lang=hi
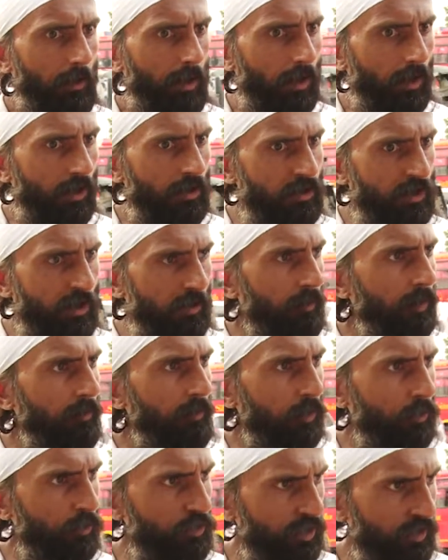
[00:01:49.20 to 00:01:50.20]
महाराष्ट्र में
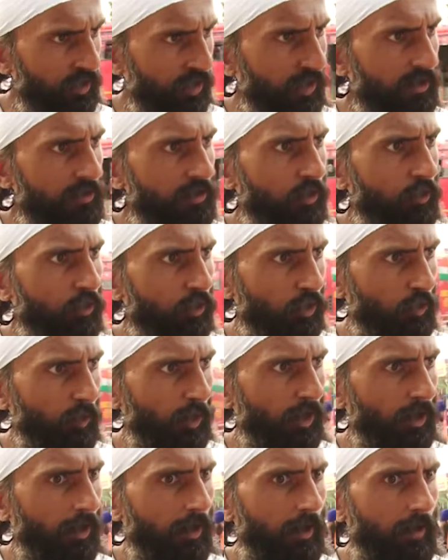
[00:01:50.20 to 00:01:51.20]
भी कुछ ऐतिहासिक
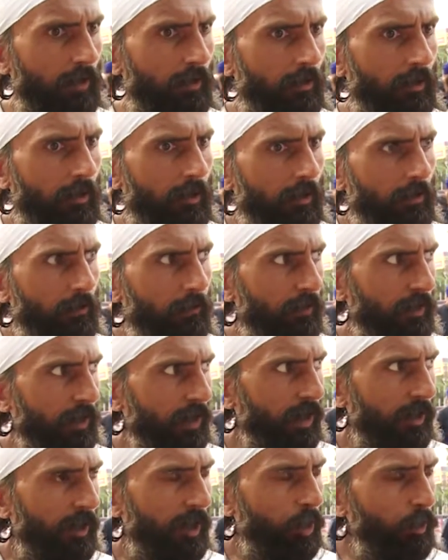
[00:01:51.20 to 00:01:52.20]
गुरुद्वारे हैं फिर
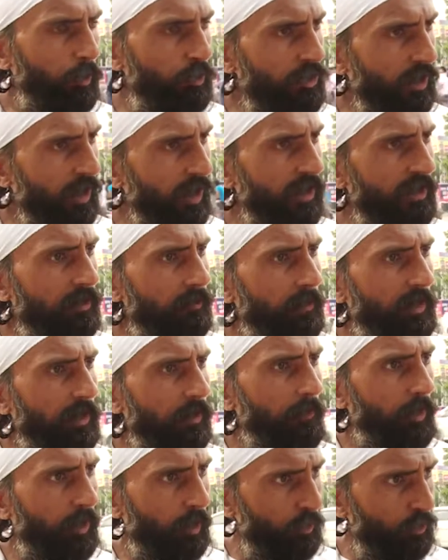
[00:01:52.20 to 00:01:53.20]
आगे गुजरात में
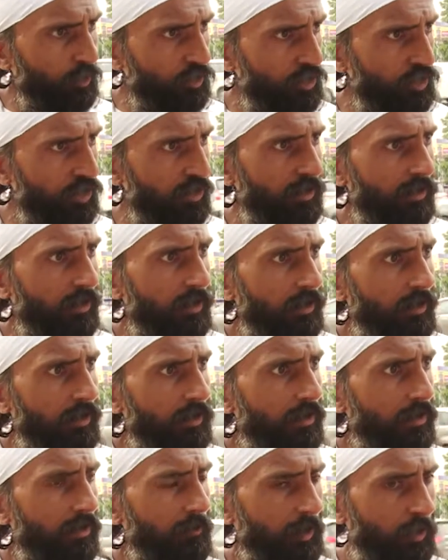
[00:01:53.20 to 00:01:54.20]
भरूच
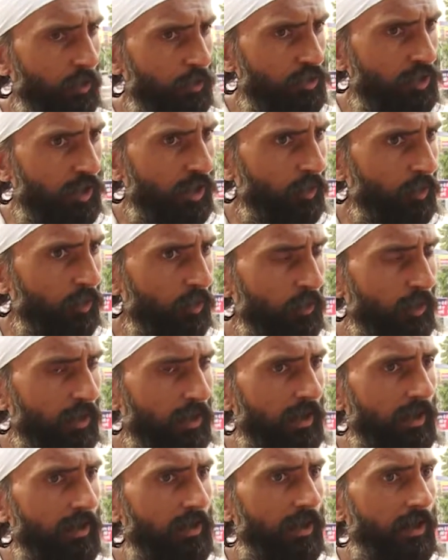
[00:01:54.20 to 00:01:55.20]
भरूच का
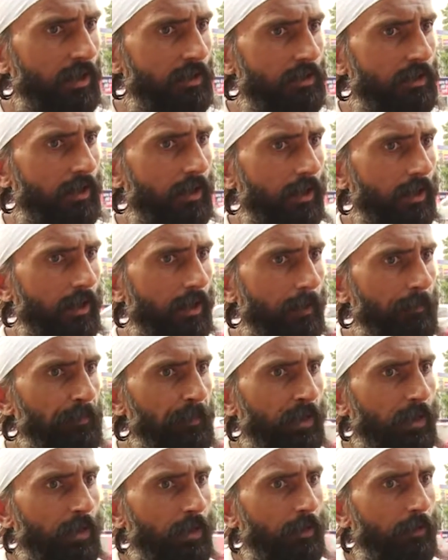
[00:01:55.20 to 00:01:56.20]
गुरुद्वारा ऐतिहासिक है
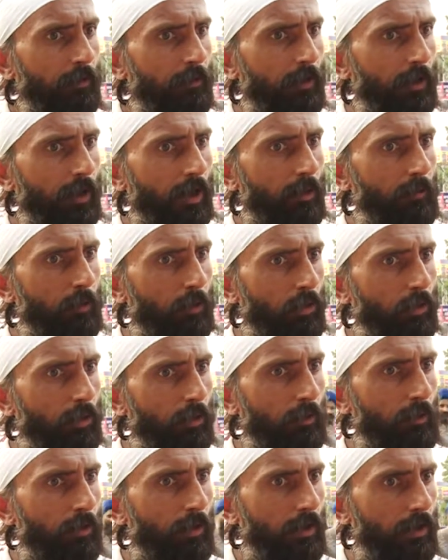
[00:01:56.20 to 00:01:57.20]
फिर आपको
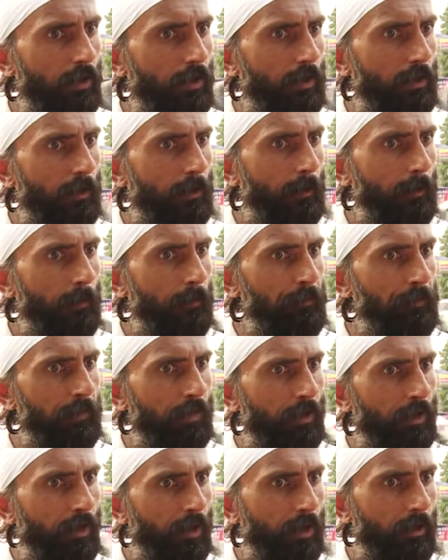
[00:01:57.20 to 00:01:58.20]

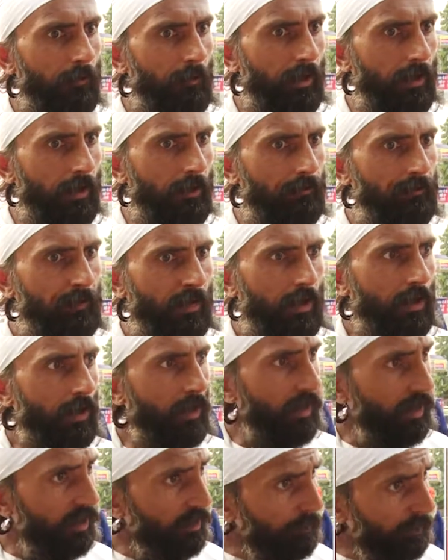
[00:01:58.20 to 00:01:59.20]
यहाँ पे
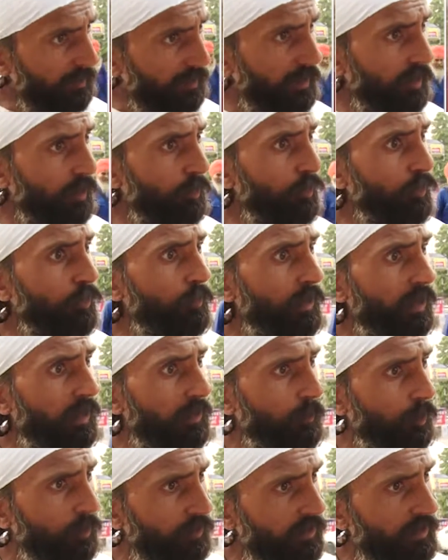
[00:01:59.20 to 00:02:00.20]
लखपत का गुरुद्वारा
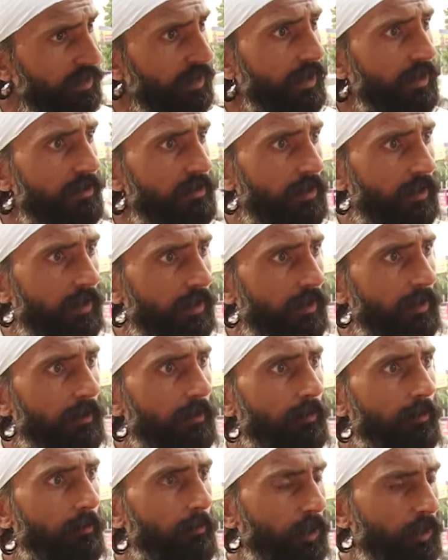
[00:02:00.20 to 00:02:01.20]
बहुत ऐतिहासिक है
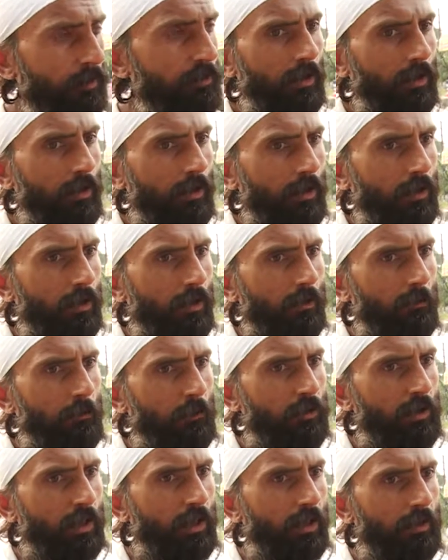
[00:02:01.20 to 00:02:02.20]
बहुत
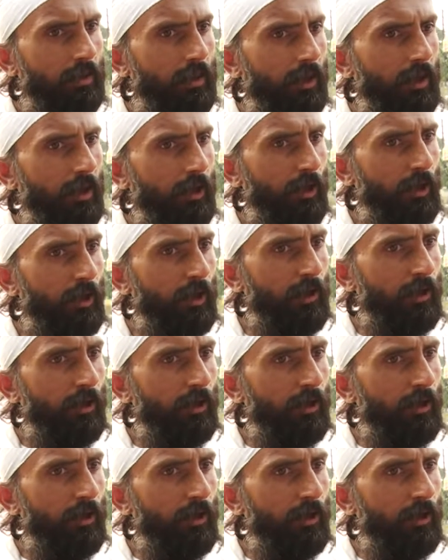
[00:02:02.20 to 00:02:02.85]
मुझे लगता है कि